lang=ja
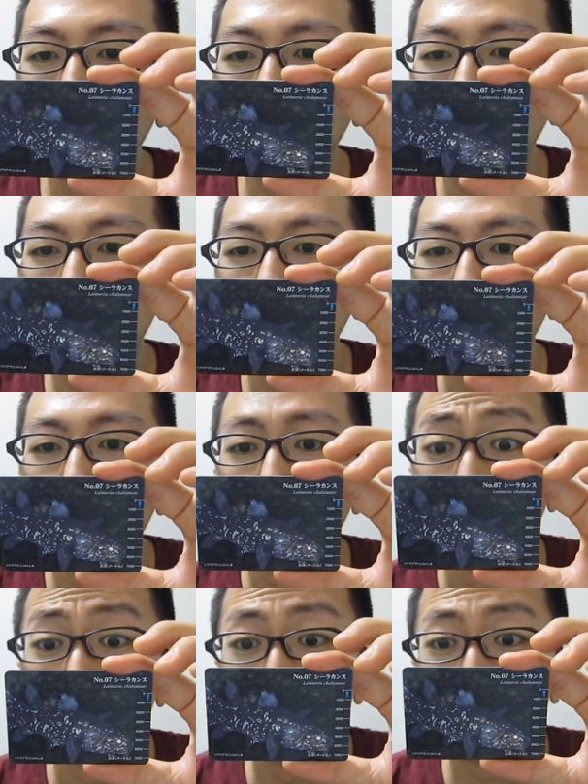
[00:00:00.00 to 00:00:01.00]
なく
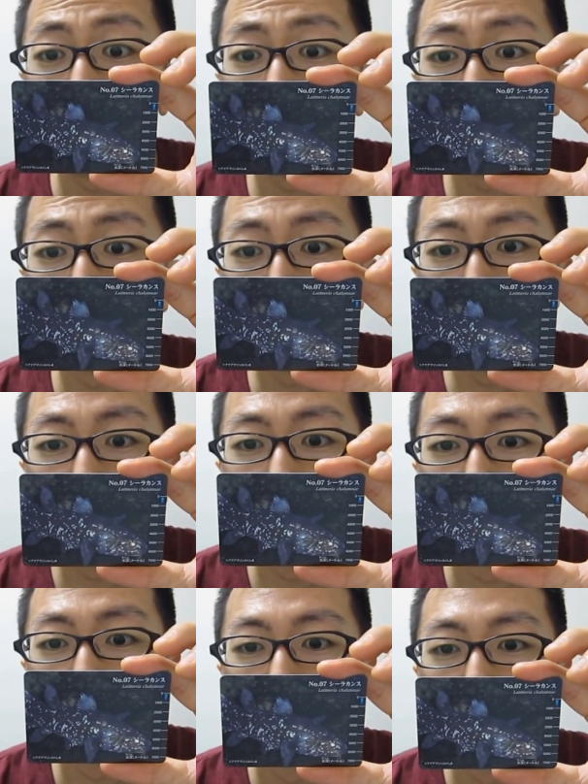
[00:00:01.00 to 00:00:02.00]
上顎も
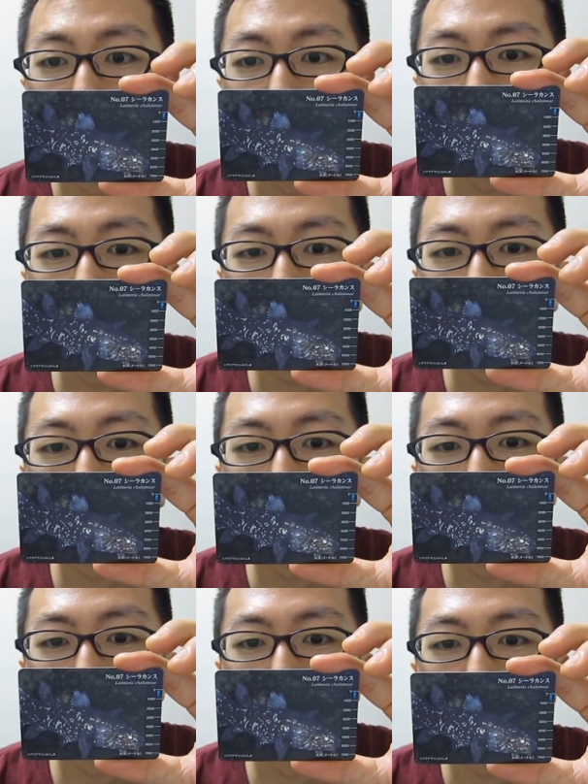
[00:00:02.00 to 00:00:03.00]
開くこ
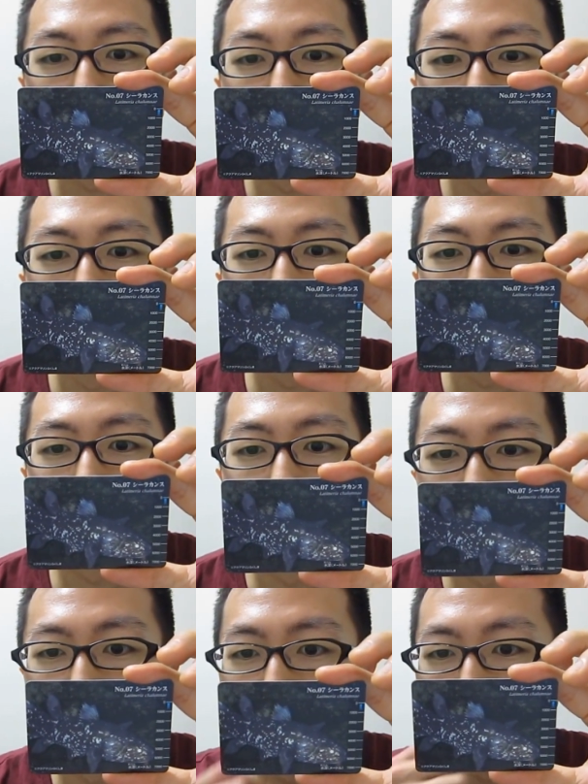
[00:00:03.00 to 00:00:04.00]
とを可能にした
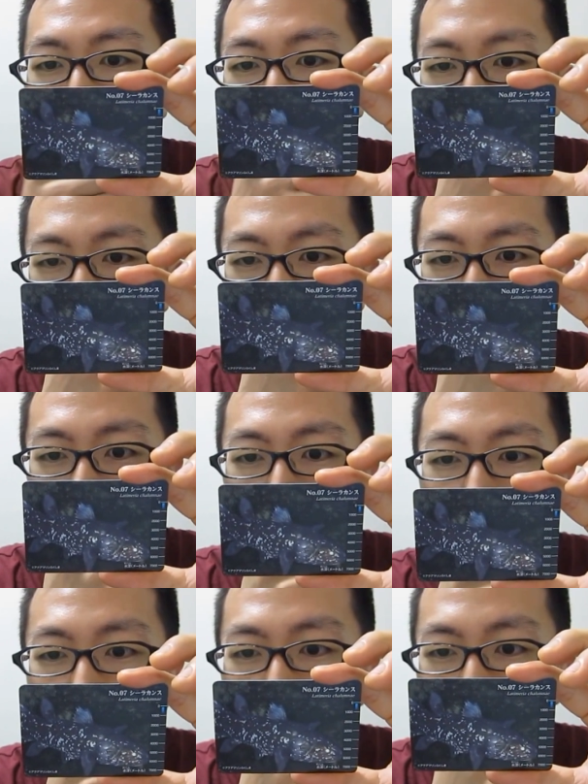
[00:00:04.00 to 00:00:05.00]
頭蓋骨の関
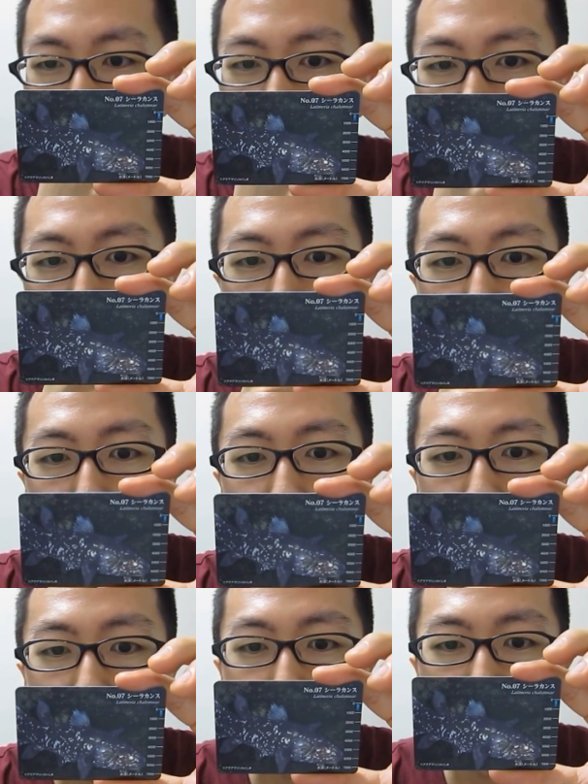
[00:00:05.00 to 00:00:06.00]
節など
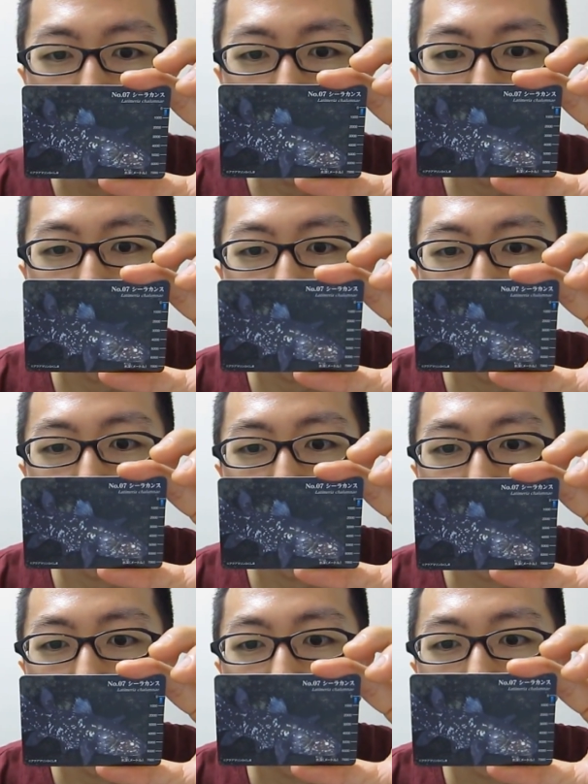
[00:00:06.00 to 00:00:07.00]
他の魚と
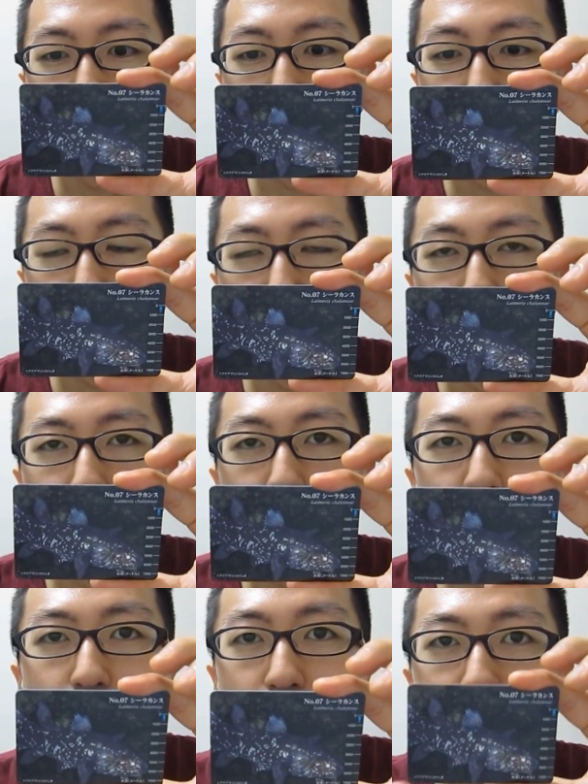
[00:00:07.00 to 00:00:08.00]
異なる特徴を持っ
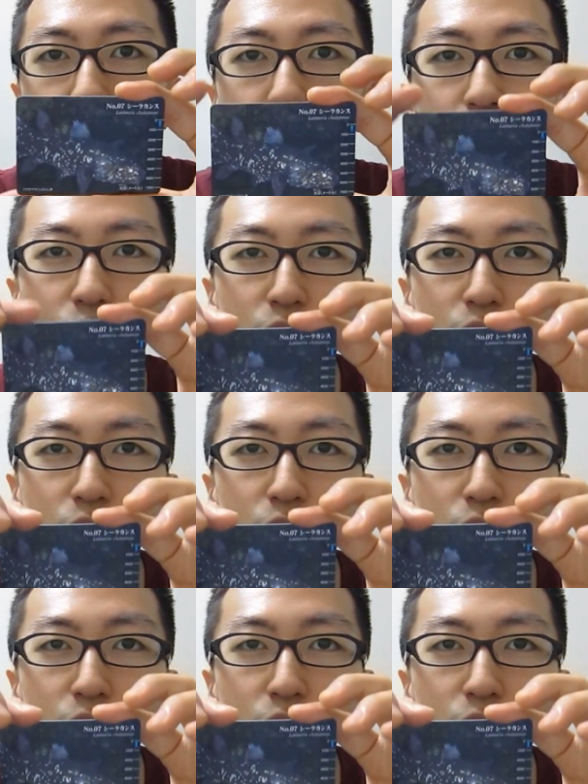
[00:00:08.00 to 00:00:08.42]
ている